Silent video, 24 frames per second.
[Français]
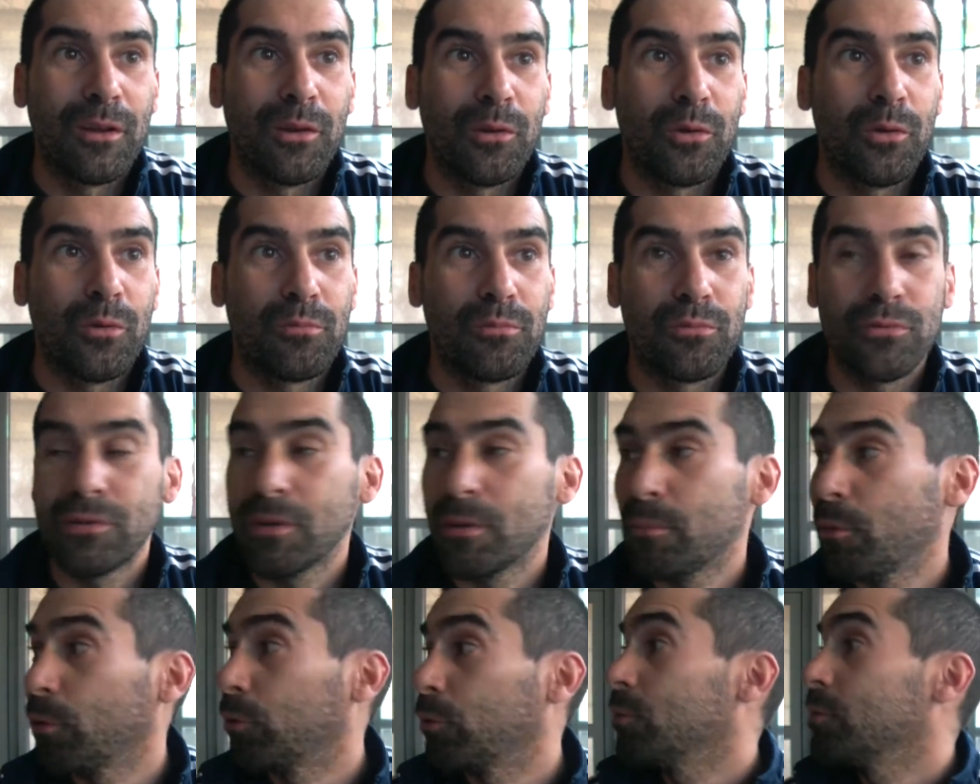le plus
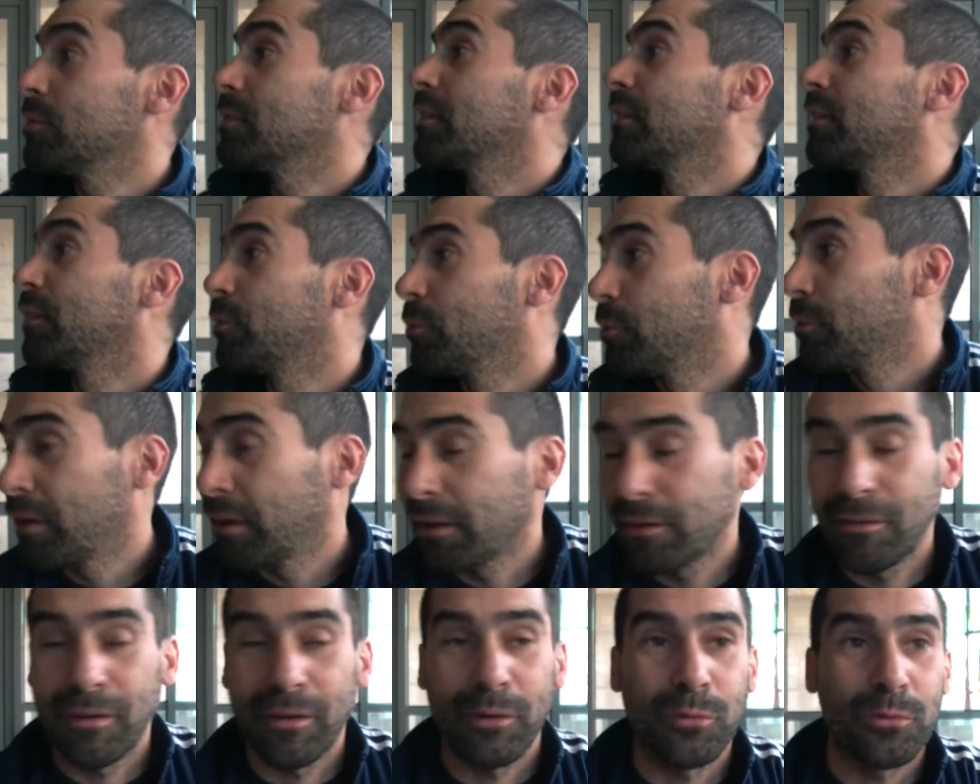important, c'était qu'on
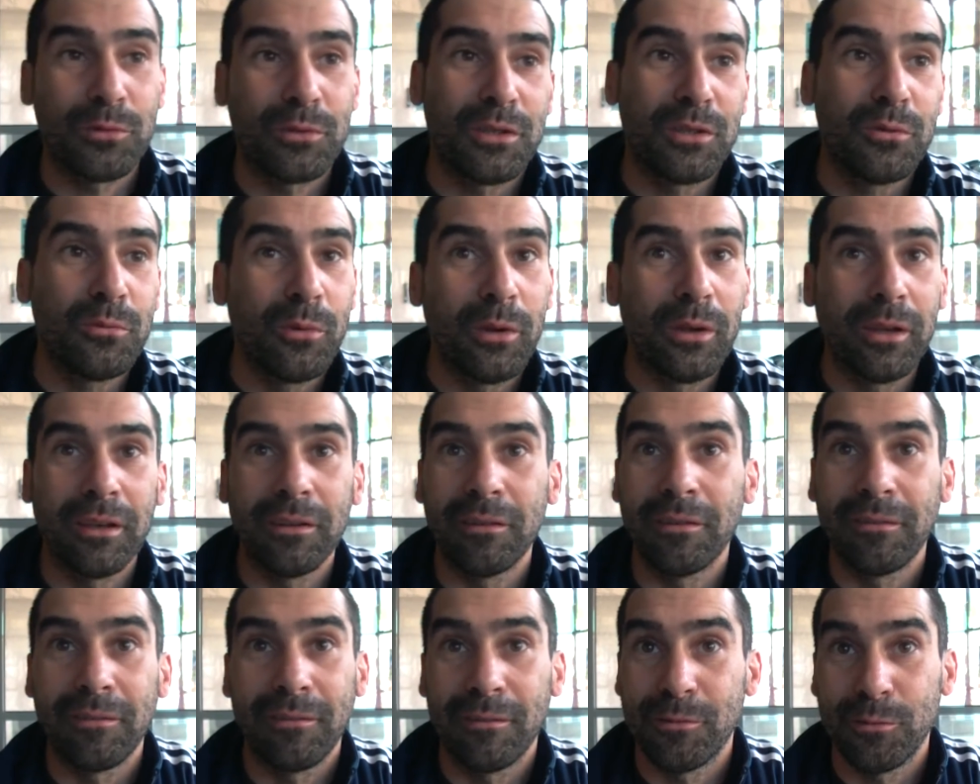arrive à continuer
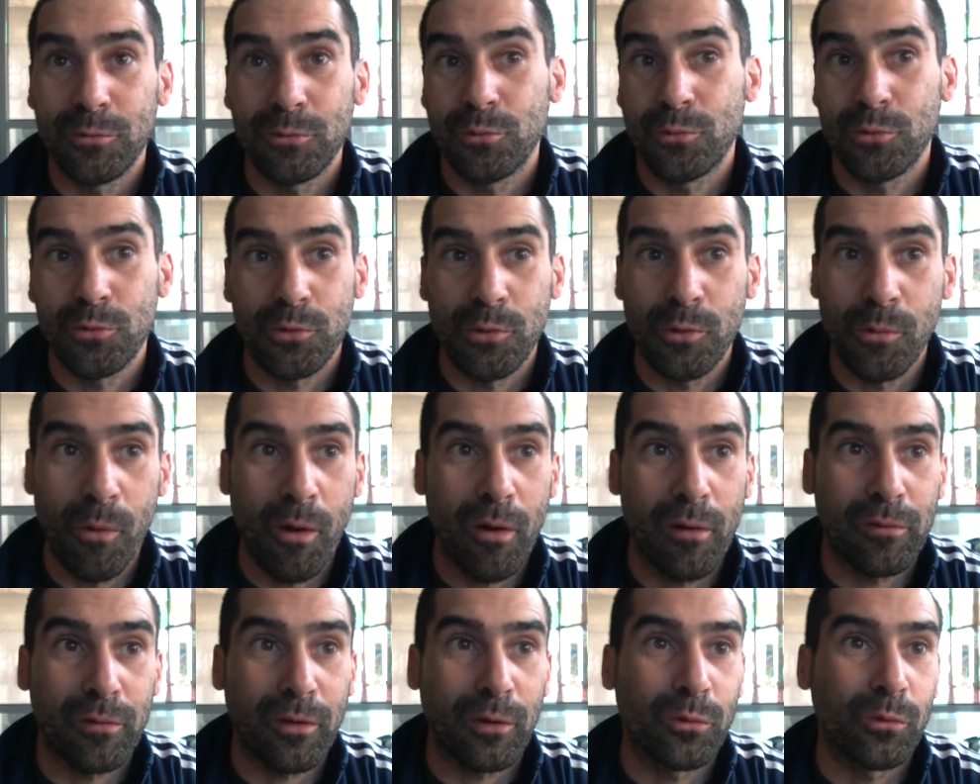euh,
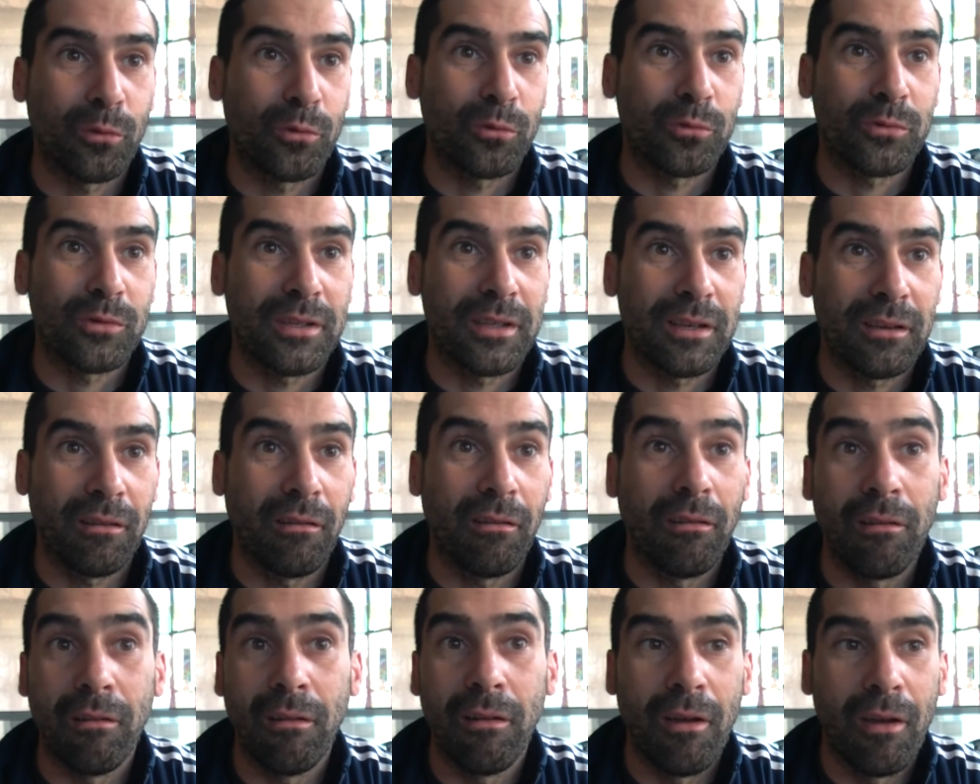justement à faire nos concerts
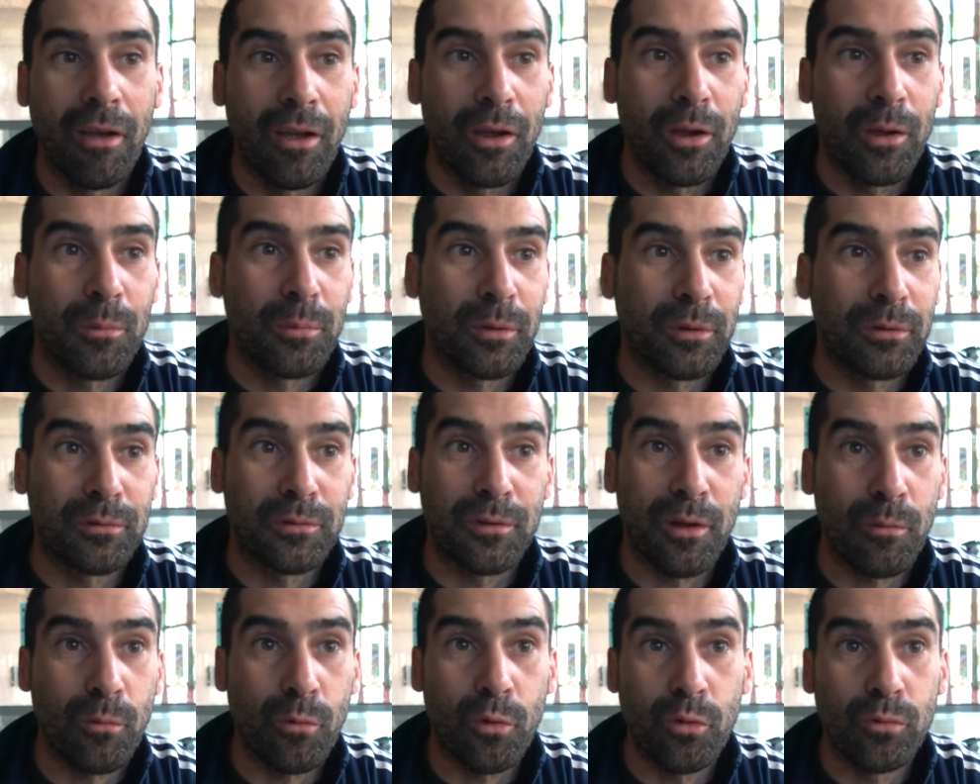euh, et puis
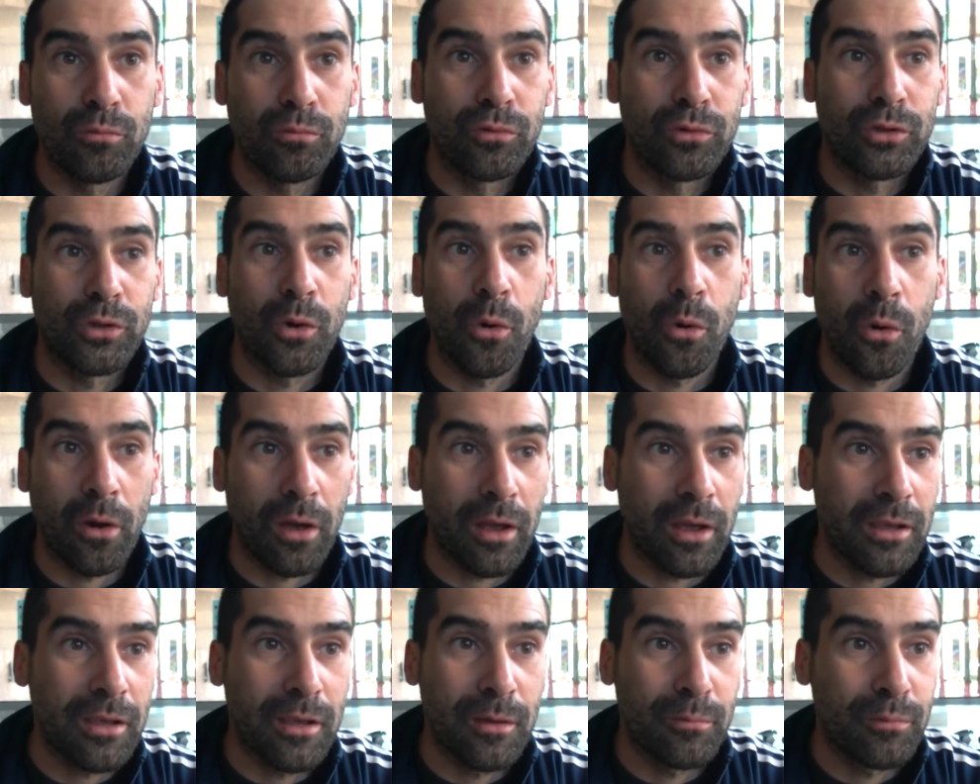finalement, le bouche à
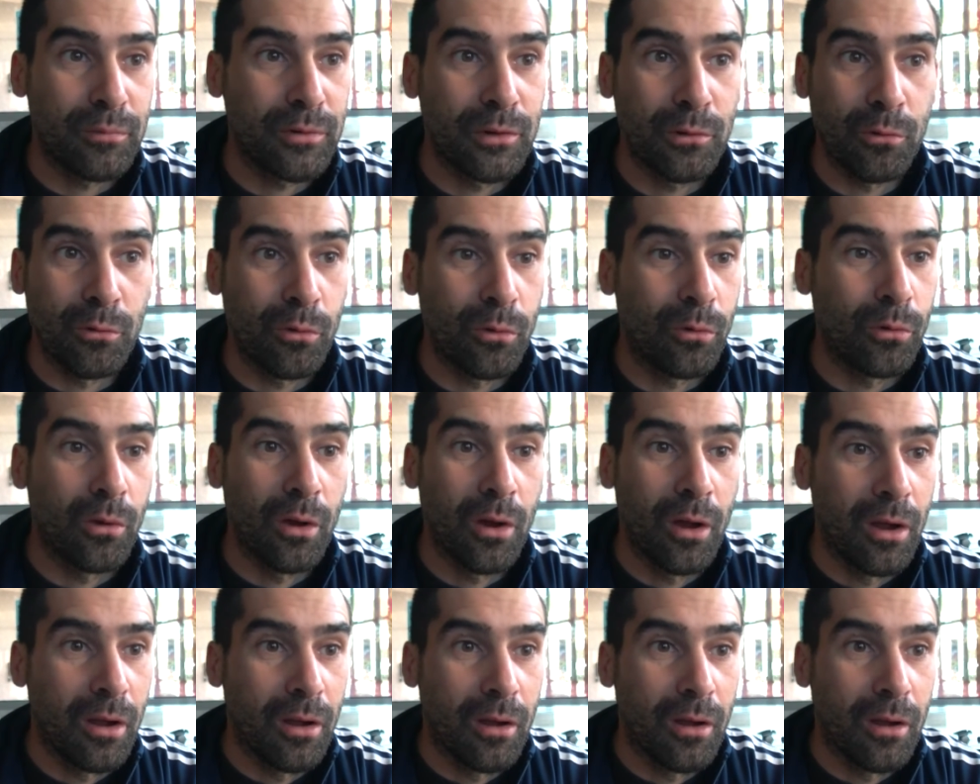oreille et puis le,